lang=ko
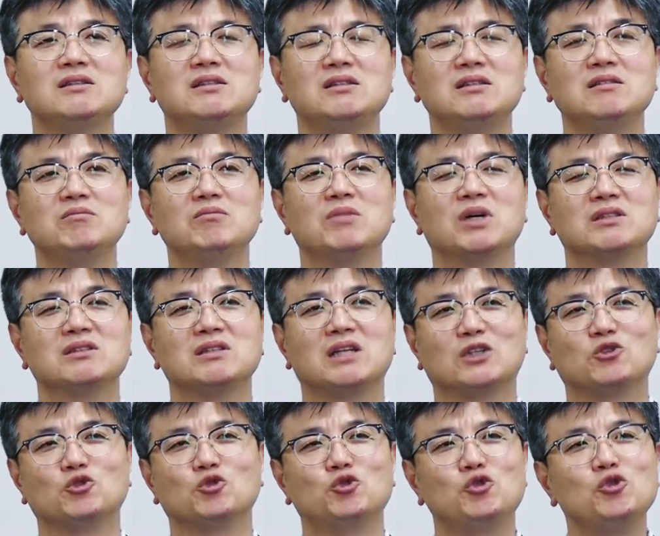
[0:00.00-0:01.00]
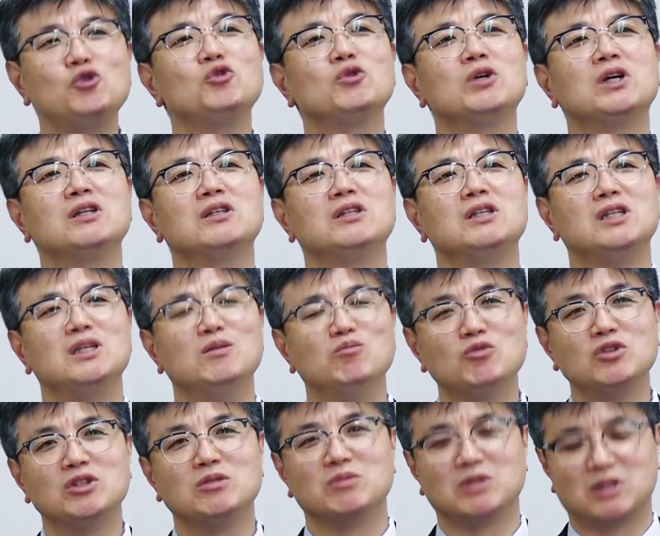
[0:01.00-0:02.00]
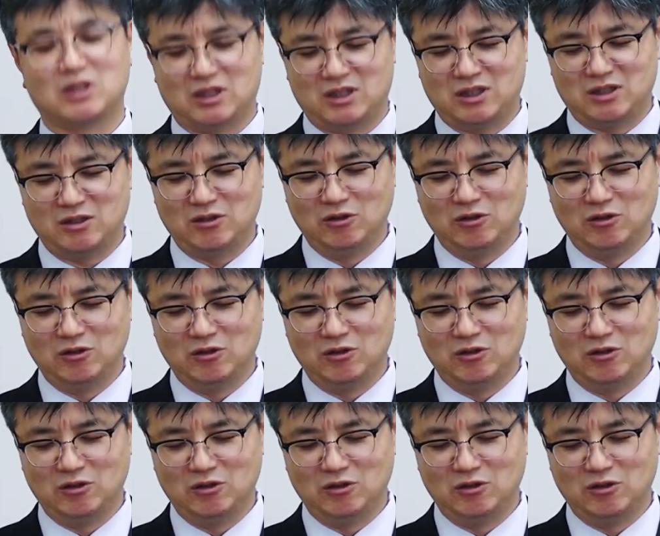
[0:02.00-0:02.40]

쓰임받은 아주 훌륭한 인물입니다.